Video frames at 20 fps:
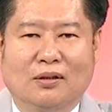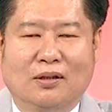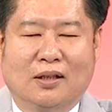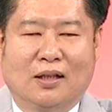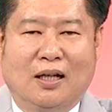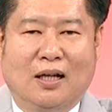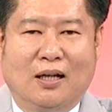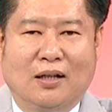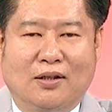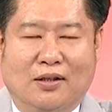这
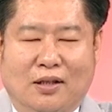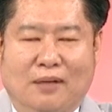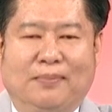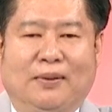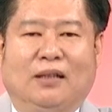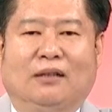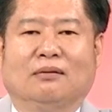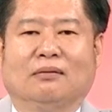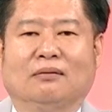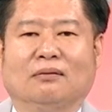个资
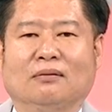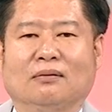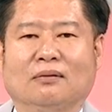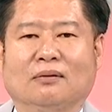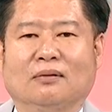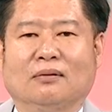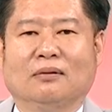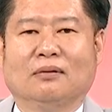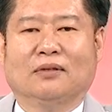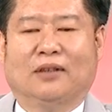本、
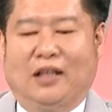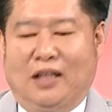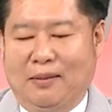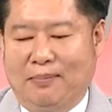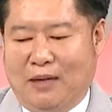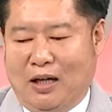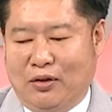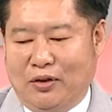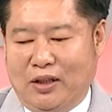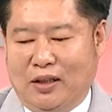低
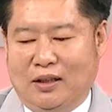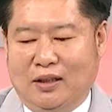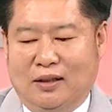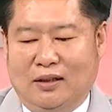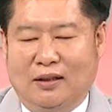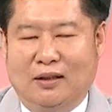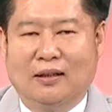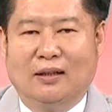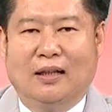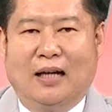毛利的
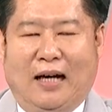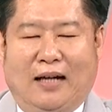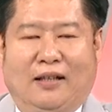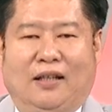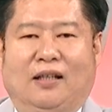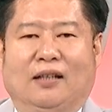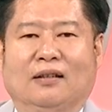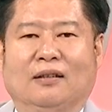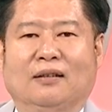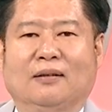行
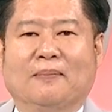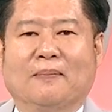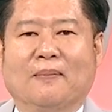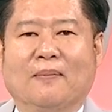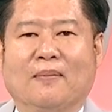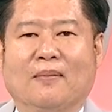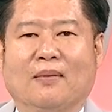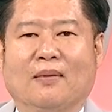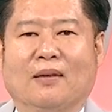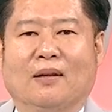业。
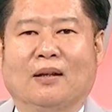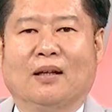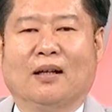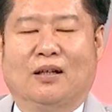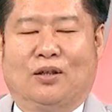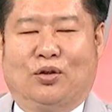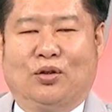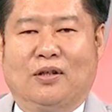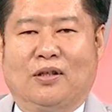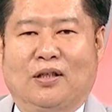
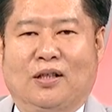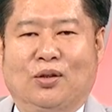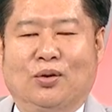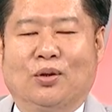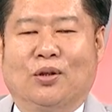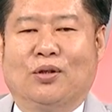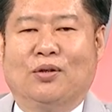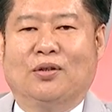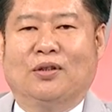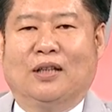啊，说真的，如
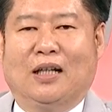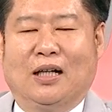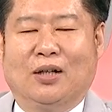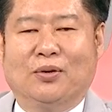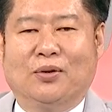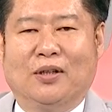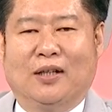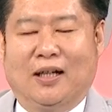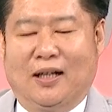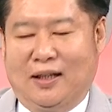果你去大
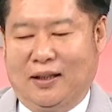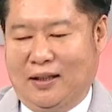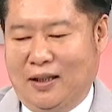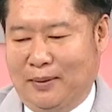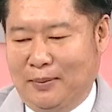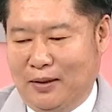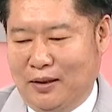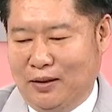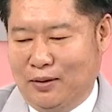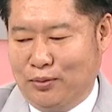陆，你看他
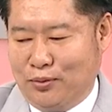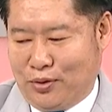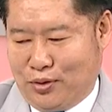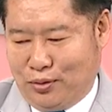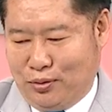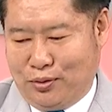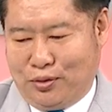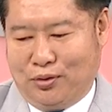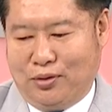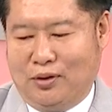们的五十
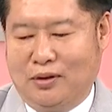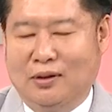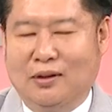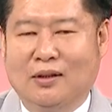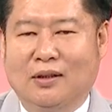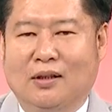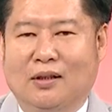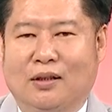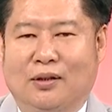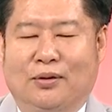五寸，
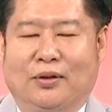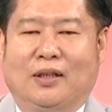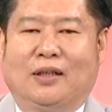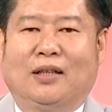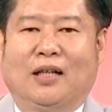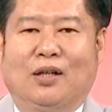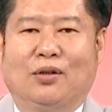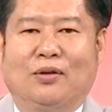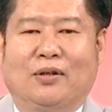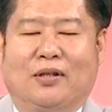因为我在
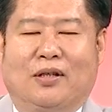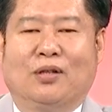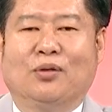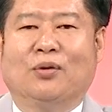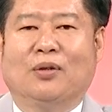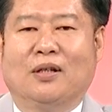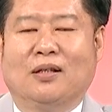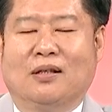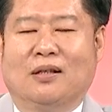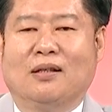大陆生
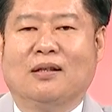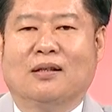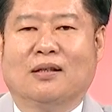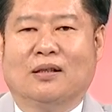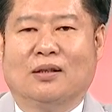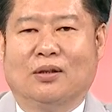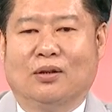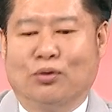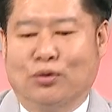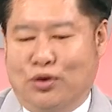活一阵子，
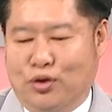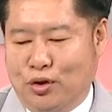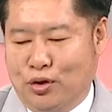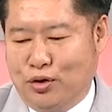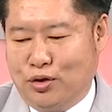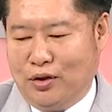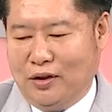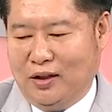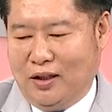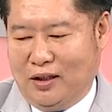五十五
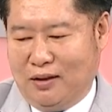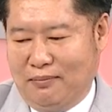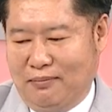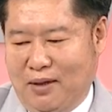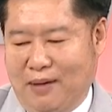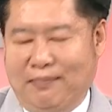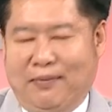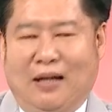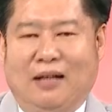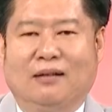寸的
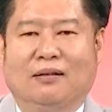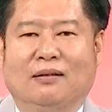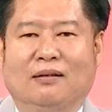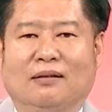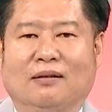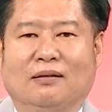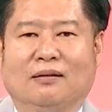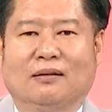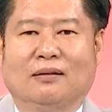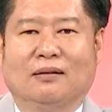面板
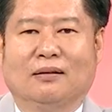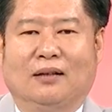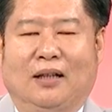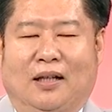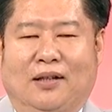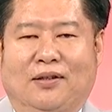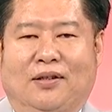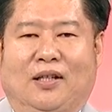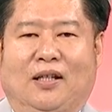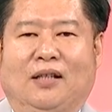
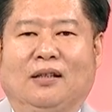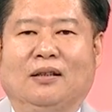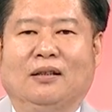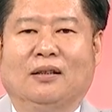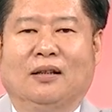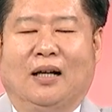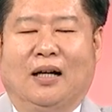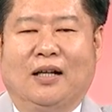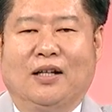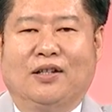两千
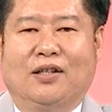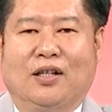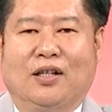啊，一